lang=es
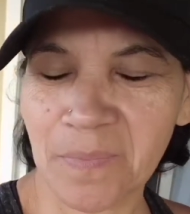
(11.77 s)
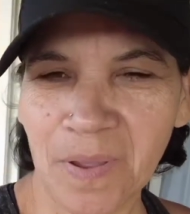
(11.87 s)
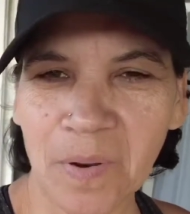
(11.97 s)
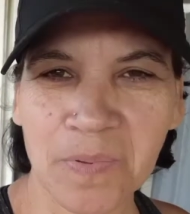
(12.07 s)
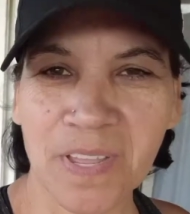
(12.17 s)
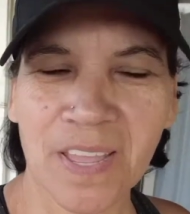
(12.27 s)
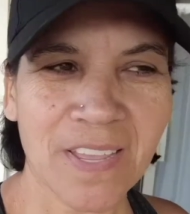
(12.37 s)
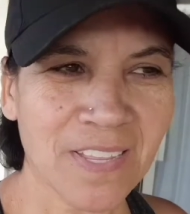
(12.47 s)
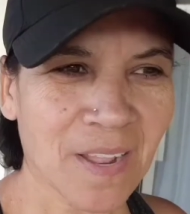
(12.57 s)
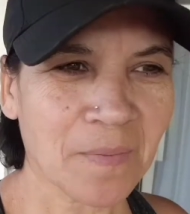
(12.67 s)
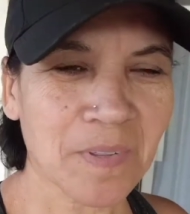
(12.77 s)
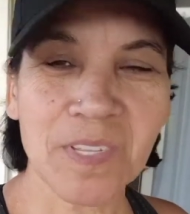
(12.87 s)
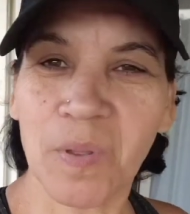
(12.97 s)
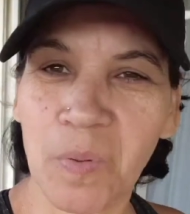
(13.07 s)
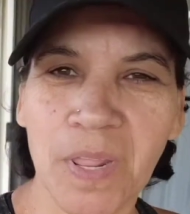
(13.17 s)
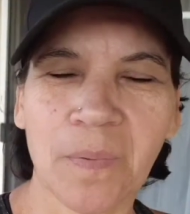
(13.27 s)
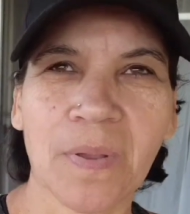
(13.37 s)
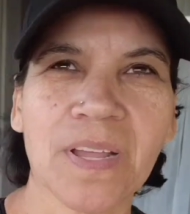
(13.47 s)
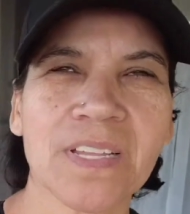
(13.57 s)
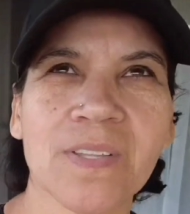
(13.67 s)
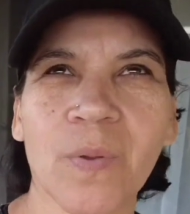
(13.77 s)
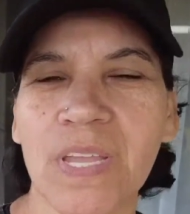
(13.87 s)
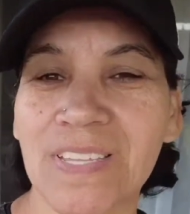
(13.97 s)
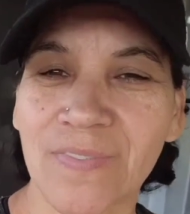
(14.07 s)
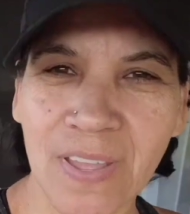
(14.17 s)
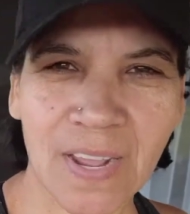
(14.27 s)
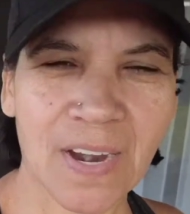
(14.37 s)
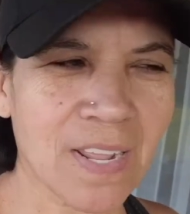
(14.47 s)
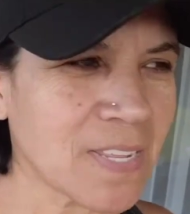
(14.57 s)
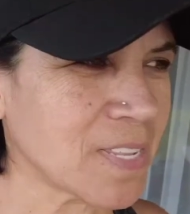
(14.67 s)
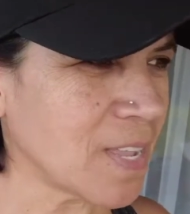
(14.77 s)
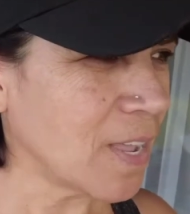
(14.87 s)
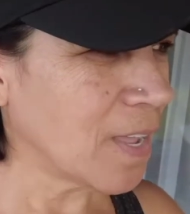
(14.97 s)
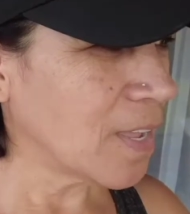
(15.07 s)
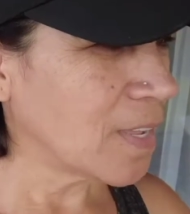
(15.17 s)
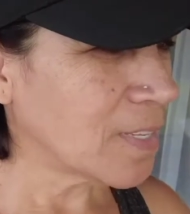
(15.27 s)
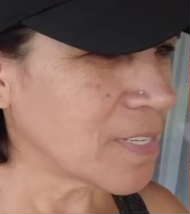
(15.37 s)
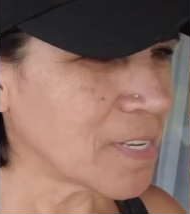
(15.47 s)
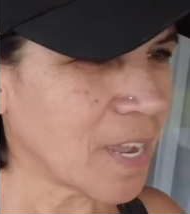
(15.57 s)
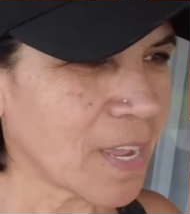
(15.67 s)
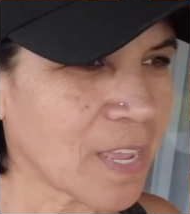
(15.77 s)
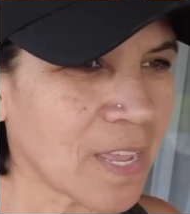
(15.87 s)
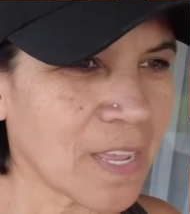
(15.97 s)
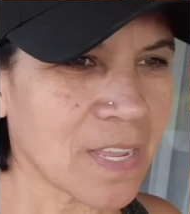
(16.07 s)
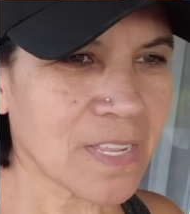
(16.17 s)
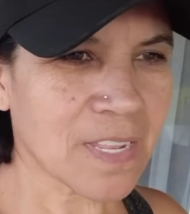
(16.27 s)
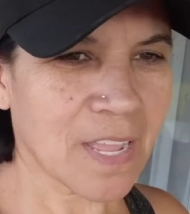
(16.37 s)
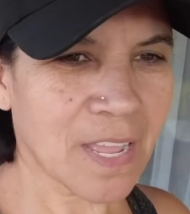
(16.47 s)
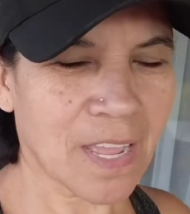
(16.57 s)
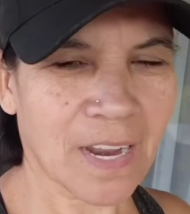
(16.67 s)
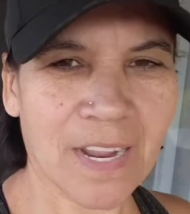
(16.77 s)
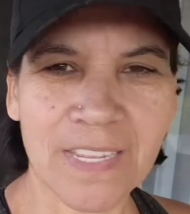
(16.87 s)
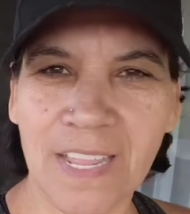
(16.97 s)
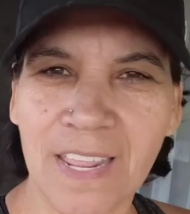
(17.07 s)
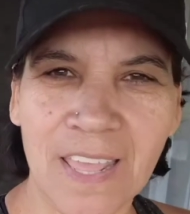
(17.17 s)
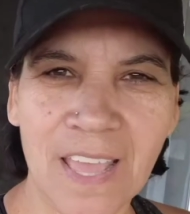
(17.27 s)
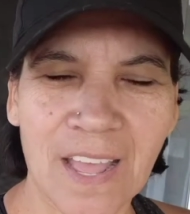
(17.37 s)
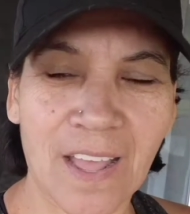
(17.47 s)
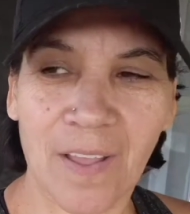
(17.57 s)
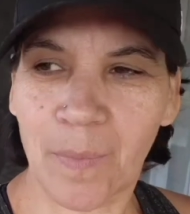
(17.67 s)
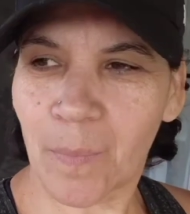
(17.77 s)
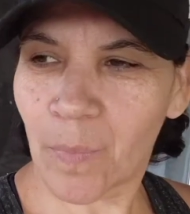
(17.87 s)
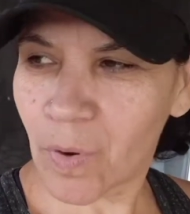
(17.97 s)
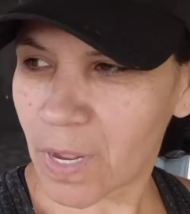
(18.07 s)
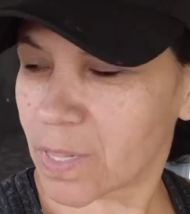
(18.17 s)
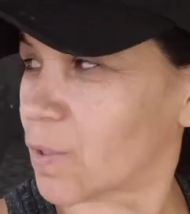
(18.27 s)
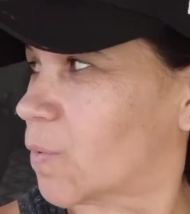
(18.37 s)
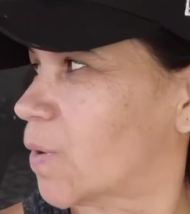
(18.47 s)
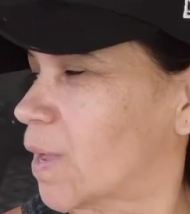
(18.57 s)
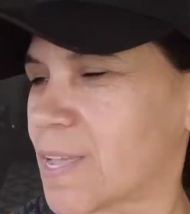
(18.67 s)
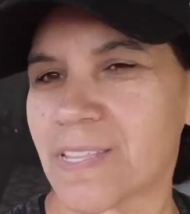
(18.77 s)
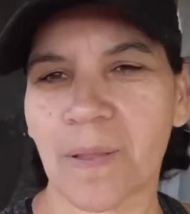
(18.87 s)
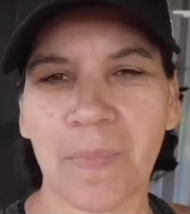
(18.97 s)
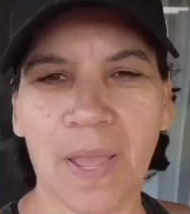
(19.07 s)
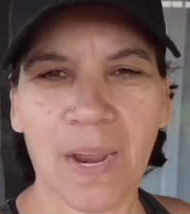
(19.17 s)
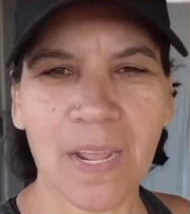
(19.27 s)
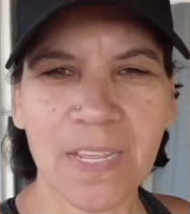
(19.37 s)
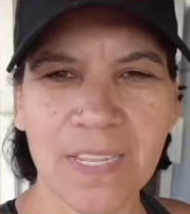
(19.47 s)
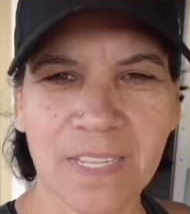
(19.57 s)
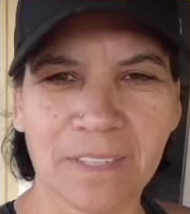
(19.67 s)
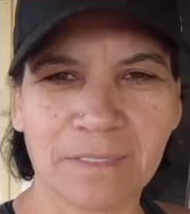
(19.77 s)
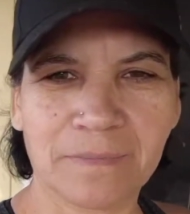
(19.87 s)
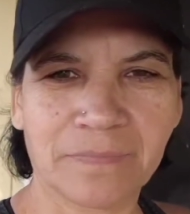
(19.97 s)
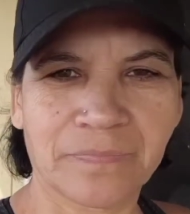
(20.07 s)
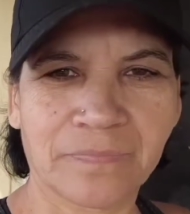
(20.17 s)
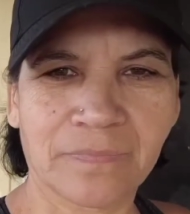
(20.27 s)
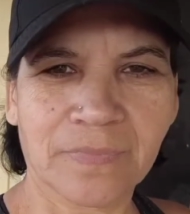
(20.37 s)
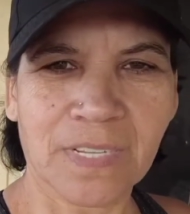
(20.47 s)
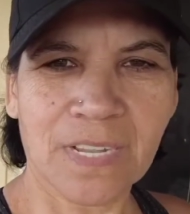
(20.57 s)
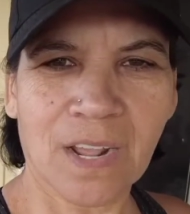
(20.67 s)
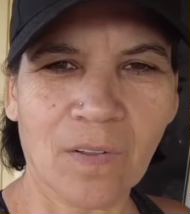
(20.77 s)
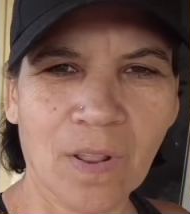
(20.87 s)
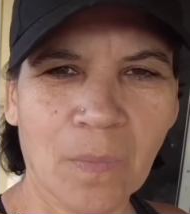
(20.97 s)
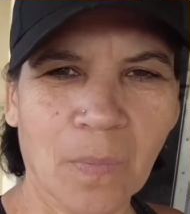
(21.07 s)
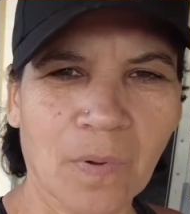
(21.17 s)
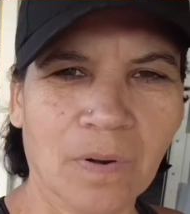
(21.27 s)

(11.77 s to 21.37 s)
Bueno, pues aquí estamos un día más. Hoy es viernes. Ya aquí este, en este día bonito. Aquí está mi Alex. Saluda, mi